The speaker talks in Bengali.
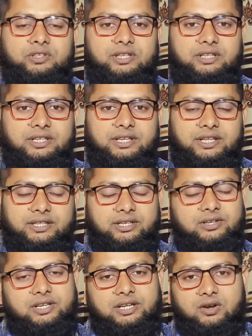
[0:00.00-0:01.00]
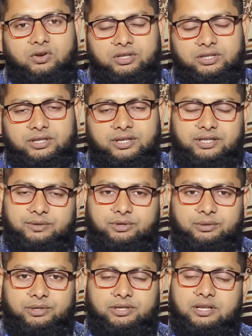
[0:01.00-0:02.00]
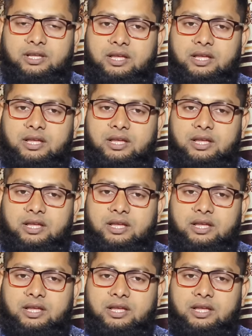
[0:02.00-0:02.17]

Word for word: তাদের ক্ষেত্রে এটি খাওয়া খেতে পারবেন